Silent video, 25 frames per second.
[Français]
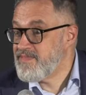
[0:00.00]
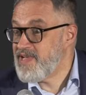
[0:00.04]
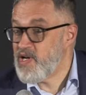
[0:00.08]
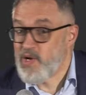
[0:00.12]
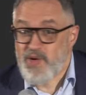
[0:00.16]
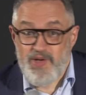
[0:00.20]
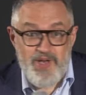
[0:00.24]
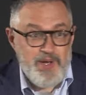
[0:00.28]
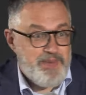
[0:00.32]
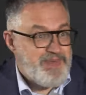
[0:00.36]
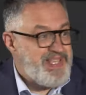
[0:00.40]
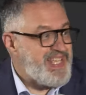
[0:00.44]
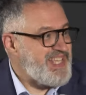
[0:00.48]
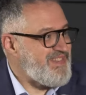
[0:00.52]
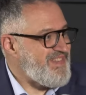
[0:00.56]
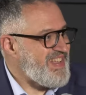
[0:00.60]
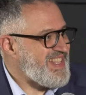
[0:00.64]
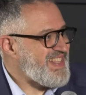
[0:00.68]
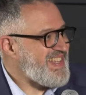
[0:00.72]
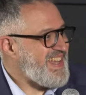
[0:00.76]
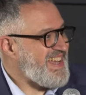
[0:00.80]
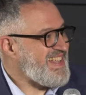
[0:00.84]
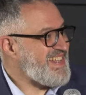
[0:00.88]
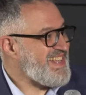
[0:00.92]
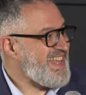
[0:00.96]
Alors comme ça, ça va
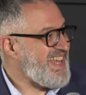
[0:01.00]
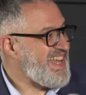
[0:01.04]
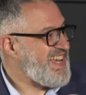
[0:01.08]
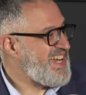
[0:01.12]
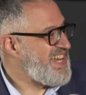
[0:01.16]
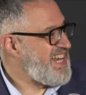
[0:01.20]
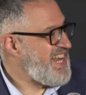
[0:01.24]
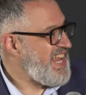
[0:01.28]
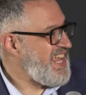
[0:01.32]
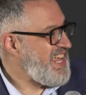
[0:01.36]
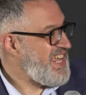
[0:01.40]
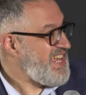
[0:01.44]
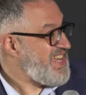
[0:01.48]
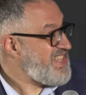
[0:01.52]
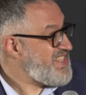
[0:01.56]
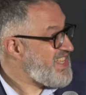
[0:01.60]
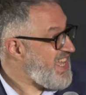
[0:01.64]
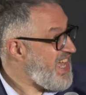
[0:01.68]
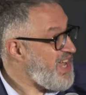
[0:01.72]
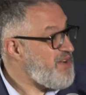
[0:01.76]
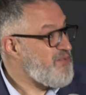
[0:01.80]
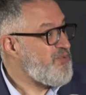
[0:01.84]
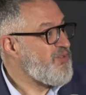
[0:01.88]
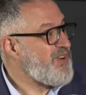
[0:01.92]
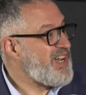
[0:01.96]
être très très clair,
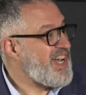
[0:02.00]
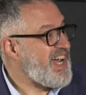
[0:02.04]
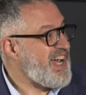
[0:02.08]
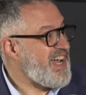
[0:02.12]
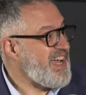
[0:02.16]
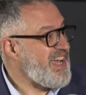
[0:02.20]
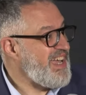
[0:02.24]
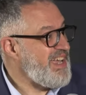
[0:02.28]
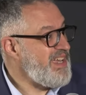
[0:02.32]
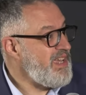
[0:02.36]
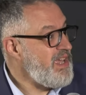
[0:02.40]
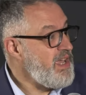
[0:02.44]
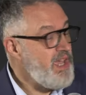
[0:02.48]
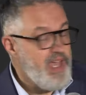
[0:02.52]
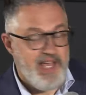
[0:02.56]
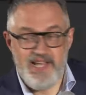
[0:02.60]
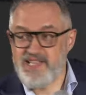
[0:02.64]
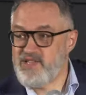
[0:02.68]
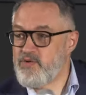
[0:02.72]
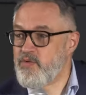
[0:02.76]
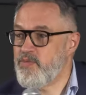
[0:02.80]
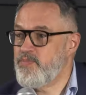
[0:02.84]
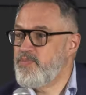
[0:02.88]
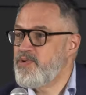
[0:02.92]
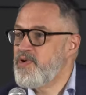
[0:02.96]
très concret.
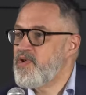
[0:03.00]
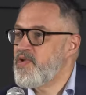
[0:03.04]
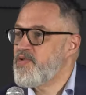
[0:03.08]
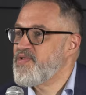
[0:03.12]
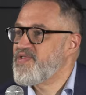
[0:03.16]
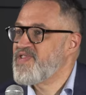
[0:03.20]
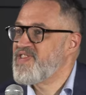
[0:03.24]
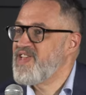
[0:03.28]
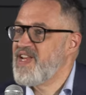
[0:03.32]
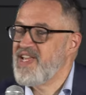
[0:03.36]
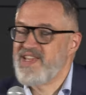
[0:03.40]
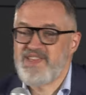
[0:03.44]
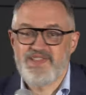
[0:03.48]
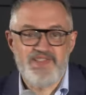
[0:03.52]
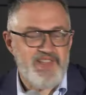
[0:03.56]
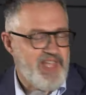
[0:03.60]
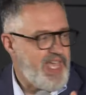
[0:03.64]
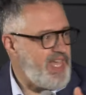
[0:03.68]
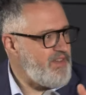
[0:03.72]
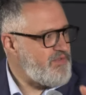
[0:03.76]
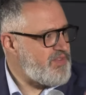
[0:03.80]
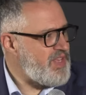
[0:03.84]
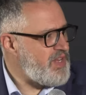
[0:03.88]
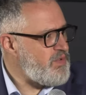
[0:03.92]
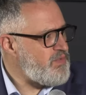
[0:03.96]
Est-ce qu'on peut lancer
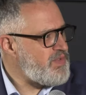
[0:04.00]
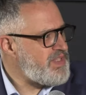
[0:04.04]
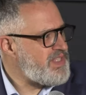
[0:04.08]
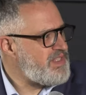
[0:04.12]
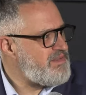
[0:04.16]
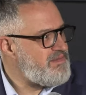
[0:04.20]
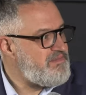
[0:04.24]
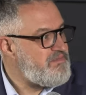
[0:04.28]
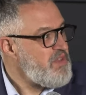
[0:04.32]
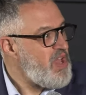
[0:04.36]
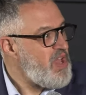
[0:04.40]
l'extrait Vous allez